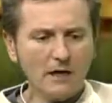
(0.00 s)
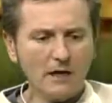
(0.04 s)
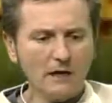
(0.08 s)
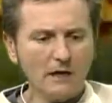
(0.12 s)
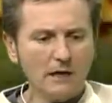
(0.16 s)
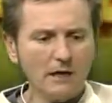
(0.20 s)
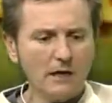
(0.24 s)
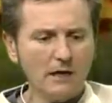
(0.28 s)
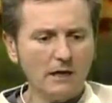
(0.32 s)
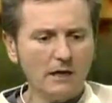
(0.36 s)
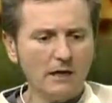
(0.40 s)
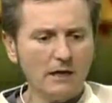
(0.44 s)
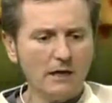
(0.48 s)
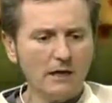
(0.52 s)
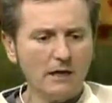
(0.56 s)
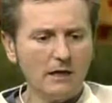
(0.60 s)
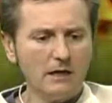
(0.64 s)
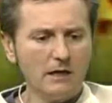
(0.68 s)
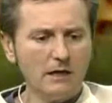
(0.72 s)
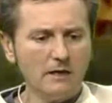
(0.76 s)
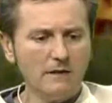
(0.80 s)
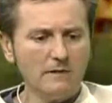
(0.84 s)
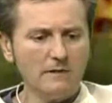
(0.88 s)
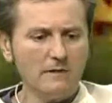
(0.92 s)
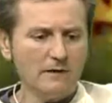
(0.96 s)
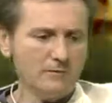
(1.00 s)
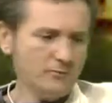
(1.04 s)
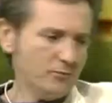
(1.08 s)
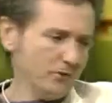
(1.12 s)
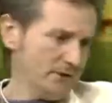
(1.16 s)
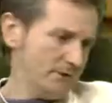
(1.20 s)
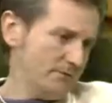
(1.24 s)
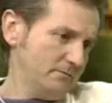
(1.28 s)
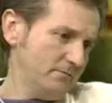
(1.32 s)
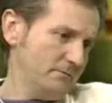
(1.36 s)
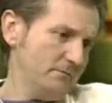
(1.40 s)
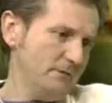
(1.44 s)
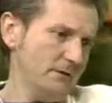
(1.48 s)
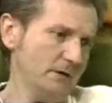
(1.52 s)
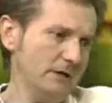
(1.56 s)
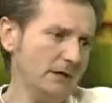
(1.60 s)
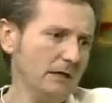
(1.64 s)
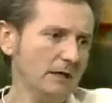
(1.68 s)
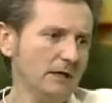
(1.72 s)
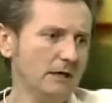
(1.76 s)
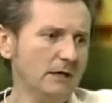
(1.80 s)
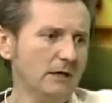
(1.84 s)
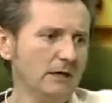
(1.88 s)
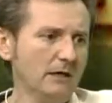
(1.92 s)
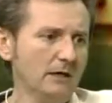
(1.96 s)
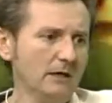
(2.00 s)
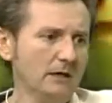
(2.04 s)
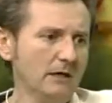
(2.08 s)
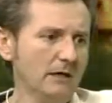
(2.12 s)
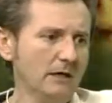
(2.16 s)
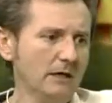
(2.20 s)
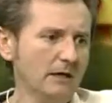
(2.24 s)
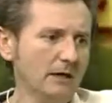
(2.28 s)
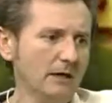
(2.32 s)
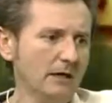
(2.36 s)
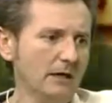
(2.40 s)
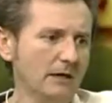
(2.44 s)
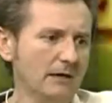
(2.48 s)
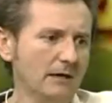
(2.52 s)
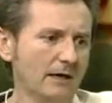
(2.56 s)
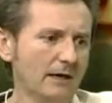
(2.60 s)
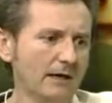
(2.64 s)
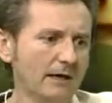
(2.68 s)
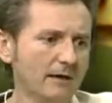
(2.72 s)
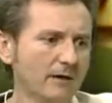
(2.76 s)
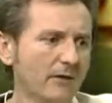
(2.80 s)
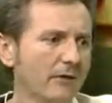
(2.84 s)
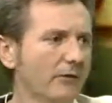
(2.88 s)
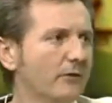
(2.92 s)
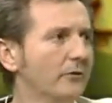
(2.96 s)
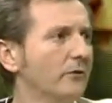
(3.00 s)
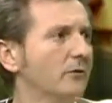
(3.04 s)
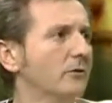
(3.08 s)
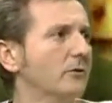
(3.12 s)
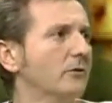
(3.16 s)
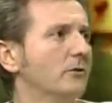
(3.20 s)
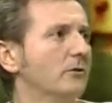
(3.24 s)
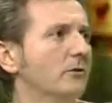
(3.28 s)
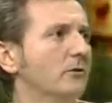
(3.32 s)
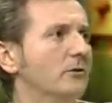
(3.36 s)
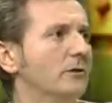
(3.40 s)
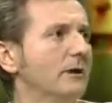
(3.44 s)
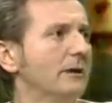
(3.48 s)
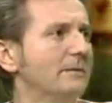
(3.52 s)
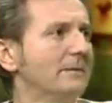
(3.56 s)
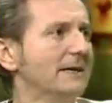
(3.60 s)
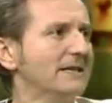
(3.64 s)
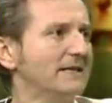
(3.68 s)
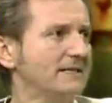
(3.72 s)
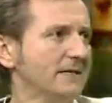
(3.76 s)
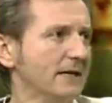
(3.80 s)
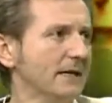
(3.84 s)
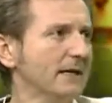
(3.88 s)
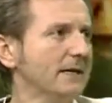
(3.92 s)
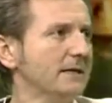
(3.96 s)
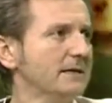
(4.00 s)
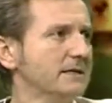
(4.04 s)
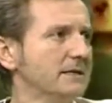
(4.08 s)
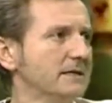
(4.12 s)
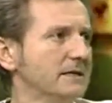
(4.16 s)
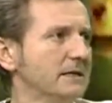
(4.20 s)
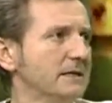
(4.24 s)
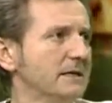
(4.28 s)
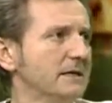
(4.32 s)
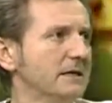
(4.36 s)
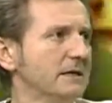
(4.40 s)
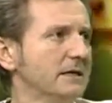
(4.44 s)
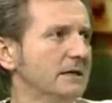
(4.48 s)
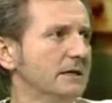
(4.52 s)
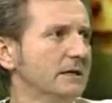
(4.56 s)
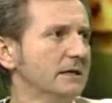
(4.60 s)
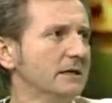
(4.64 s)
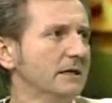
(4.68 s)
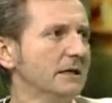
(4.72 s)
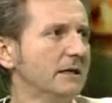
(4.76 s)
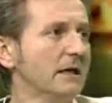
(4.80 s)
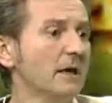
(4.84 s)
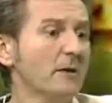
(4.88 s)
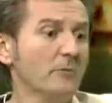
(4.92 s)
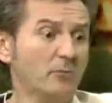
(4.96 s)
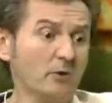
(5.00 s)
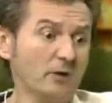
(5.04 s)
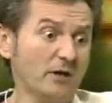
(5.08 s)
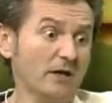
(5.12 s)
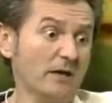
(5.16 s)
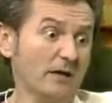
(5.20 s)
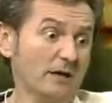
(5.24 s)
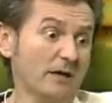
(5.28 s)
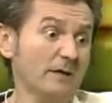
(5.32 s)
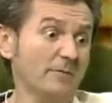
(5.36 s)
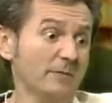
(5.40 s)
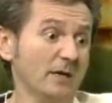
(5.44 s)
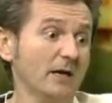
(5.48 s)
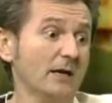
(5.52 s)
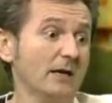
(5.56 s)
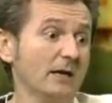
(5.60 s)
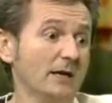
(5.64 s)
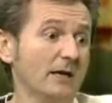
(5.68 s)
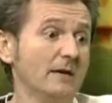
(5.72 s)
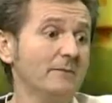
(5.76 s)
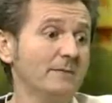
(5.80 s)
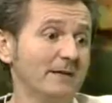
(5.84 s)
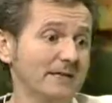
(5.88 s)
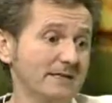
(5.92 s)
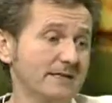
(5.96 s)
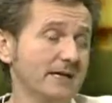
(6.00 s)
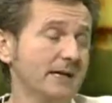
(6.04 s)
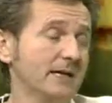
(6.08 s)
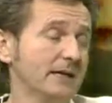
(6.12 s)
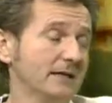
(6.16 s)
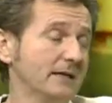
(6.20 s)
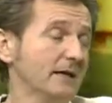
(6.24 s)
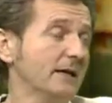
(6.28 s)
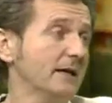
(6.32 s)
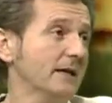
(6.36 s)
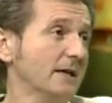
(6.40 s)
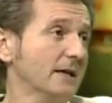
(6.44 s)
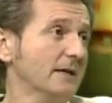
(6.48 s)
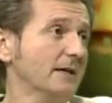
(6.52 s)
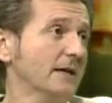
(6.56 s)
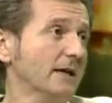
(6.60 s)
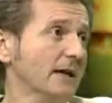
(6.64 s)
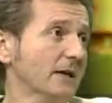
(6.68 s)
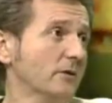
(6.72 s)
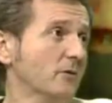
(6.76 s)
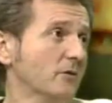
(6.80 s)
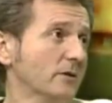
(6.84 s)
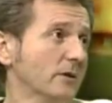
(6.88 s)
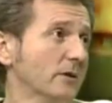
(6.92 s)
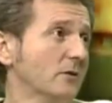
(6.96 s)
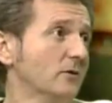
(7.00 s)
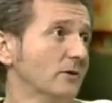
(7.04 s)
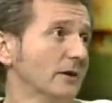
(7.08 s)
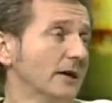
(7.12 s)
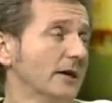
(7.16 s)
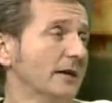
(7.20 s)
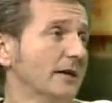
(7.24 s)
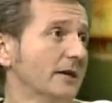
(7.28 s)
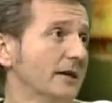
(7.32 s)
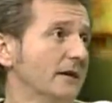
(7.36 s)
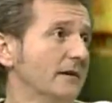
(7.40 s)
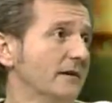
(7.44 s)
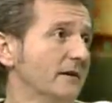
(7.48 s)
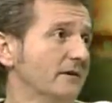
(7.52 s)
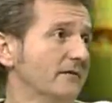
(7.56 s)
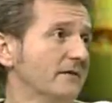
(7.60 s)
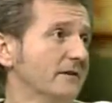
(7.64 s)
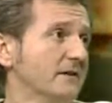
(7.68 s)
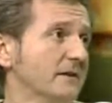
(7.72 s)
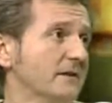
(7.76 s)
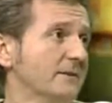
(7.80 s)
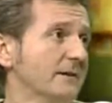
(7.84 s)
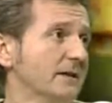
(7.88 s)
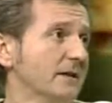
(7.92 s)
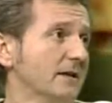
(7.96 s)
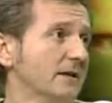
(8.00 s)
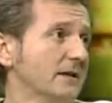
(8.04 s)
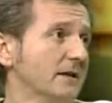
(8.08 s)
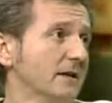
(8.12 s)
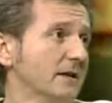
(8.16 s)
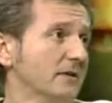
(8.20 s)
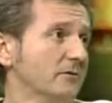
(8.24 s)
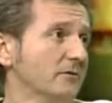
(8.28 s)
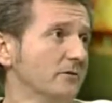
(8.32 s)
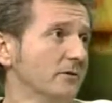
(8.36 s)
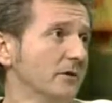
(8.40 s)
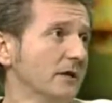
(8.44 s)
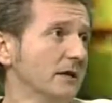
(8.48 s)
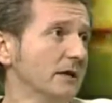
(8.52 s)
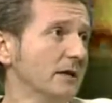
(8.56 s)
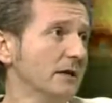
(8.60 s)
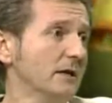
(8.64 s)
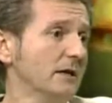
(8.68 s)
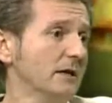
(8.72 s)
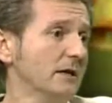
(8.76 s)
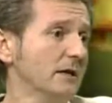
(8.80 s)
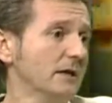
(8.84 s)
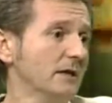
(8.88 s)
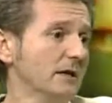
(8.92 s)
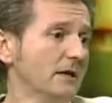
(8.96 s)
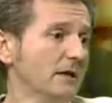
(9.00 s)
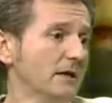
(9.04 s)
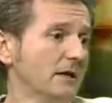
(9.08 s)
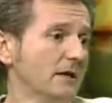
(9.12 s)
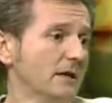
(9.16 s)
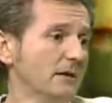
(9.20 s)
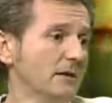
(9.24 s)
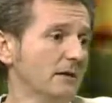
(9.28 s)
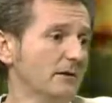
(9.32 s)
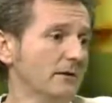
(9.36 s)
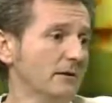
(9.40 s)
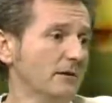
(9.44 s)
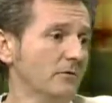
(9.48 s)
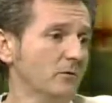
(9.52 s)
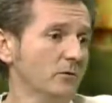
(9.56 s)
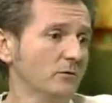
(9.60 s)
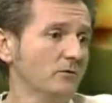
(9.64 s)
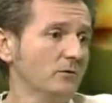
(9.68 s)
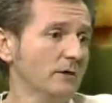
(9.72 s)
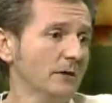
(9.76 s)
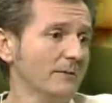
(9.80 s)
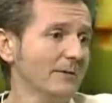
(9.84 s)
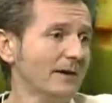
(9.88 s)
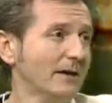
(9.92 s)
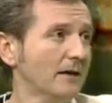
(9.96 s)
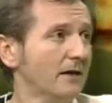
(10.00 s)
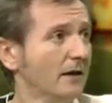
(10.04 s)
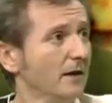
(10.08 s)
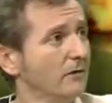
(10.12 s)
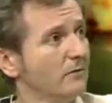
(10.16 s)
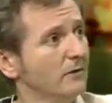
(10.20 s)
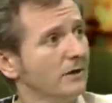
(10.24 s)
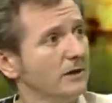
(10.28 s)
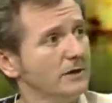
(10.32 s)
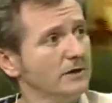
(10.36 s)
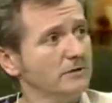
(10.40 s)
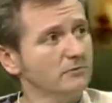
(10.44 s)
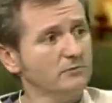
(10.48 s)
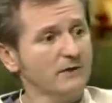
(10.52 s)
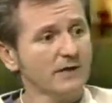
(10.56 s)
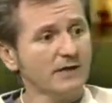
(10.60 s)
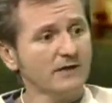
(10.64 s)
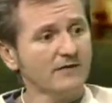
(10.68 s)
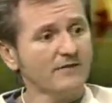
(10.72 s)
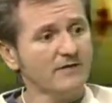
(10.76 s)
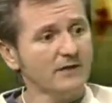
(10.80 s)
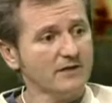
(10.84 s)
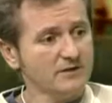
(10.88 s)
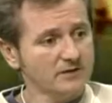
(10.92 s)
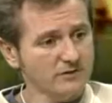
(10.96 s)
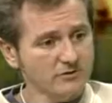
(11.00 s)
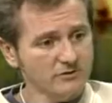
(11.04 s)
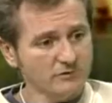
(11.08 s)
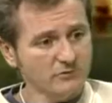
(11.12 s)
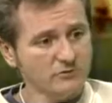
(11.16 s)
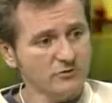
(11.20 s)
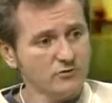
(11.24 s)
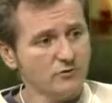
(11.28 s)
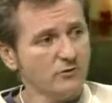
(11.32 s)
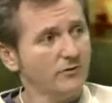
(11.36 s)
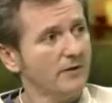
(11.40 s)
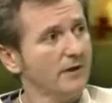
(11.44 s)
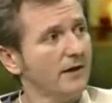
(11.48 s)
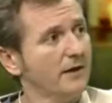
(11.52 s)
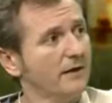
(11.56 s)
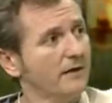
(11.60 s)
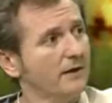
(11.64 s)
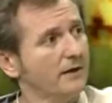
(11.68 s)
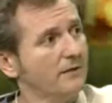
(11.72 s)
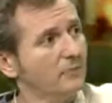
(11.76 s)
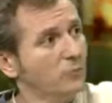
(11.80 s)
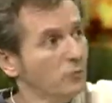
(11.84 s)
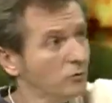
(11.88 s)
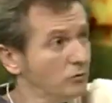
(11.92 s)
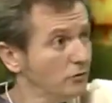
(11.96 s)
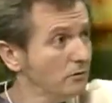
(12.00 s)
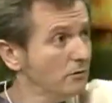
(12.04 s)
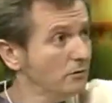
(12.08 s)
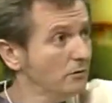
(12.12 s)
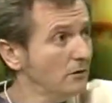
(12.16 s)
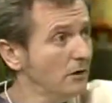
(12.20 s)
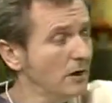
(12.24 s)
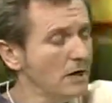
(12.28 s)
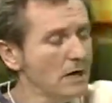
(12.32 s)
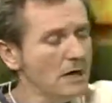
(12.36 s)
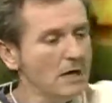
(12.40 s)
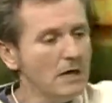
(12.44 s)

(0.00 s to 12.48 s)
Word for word: Eh, después eh, analizo el mensaje, si, porque también el mensaje tiene que estar acorde con la línea del festival de este año que, bueno, que he marcado, que es una reflexión social del mundo.